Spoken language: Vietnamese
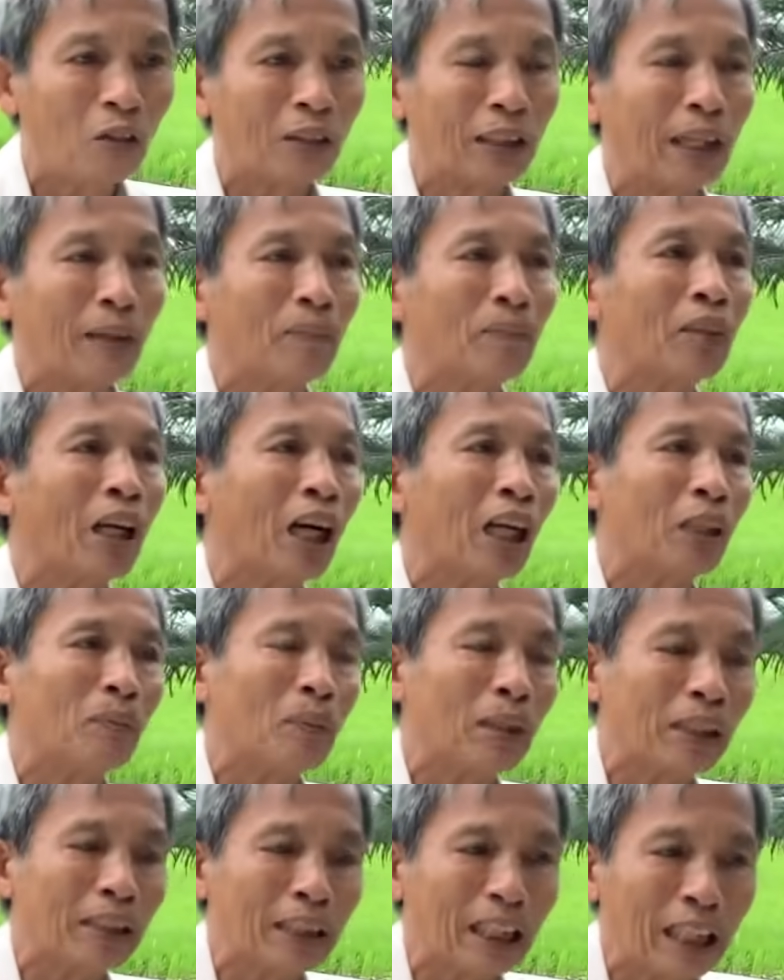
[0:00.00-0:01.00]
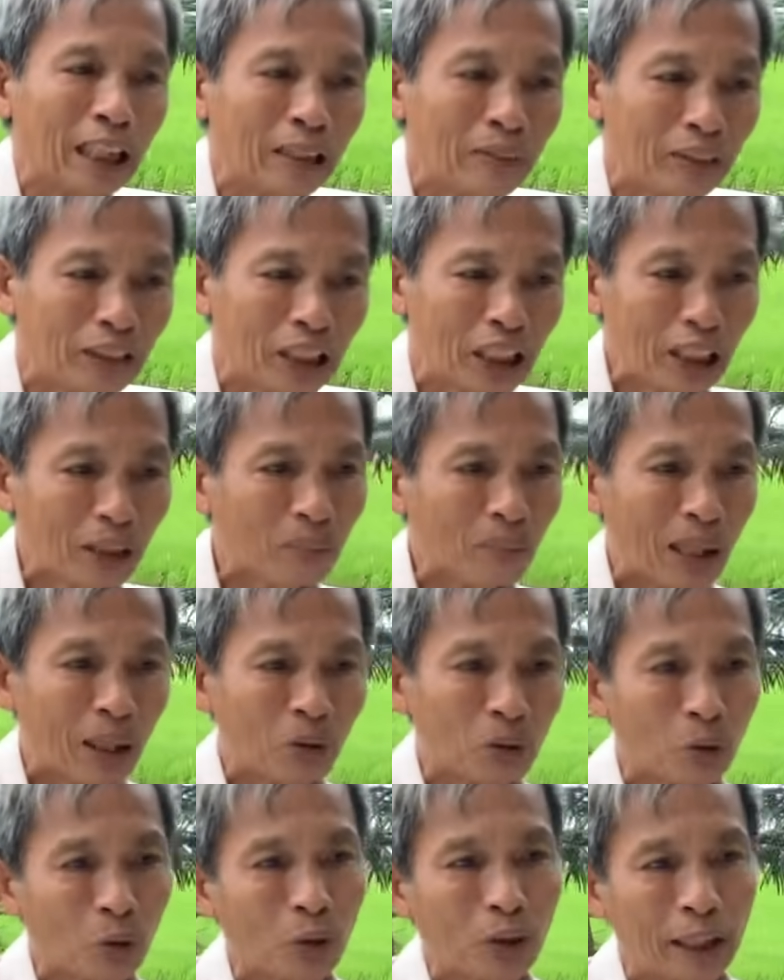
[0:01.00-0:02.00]
gặp đời bình trị siết
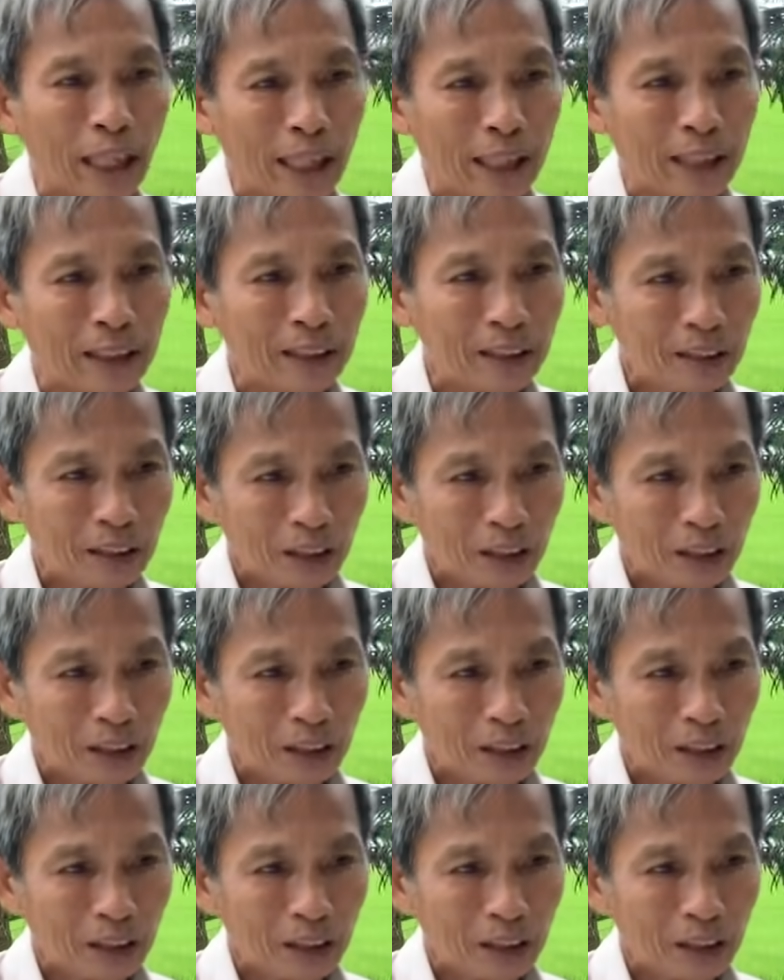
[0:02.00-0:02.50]
bao vui dày